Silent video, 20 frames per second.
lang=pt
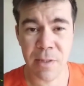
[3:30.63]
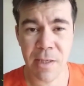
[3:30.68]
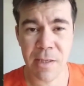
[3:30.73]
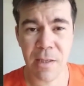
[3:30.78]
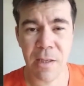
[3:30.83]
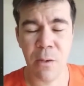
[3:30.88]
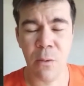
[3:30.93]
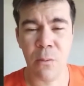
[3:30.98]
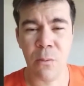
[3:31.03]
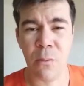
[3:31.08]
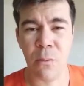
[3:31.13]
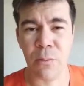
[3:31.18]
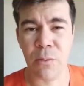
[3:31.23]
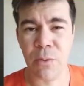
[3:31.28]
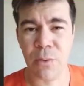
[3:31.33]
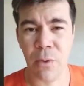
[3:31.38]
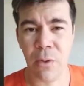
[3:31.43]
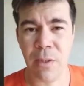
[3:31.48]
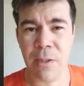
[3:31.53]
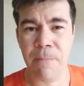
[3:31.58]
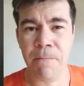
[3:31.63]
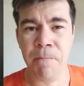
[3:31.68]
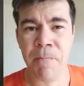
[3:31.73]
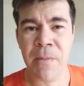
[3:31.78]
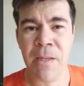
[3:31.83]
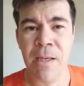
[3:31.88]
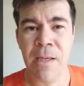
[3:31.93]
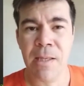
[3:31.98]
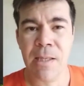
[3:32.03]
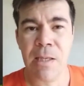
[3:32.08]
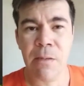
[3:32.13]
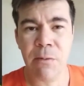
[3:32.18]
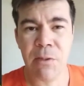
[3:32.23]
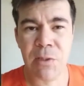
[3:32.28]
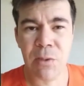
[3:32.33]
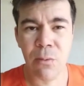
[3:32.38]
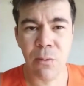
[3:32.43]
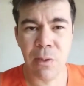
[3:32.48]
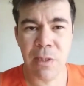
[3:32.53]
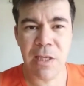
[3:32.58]
né, que é o console que eu
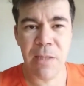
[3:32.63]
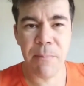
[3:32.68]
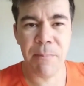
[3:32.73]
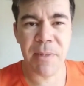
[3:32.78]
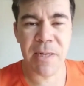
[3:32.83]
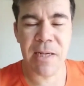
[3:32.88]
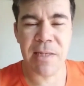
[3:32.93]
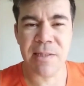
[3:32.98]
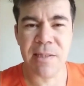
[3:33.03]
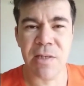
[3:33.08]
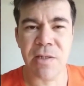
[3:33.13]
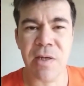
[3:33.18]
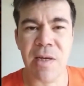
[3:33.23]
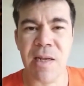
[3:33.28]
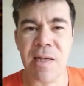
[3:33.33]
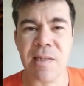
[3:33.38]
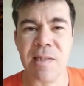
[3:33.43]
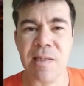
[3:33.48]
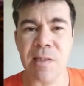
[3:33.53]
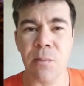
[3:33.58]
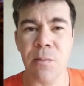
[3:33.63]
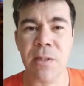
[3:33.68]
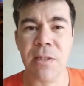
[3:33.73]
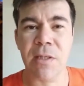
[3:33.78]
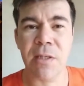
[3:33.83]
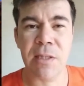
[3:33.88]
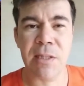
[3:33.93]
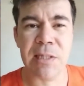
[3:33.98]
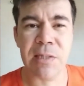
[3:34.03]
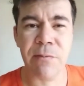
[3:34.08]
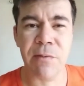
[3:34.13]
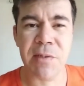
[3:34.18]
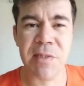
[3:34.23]
escolhi para essa geração aqui. Se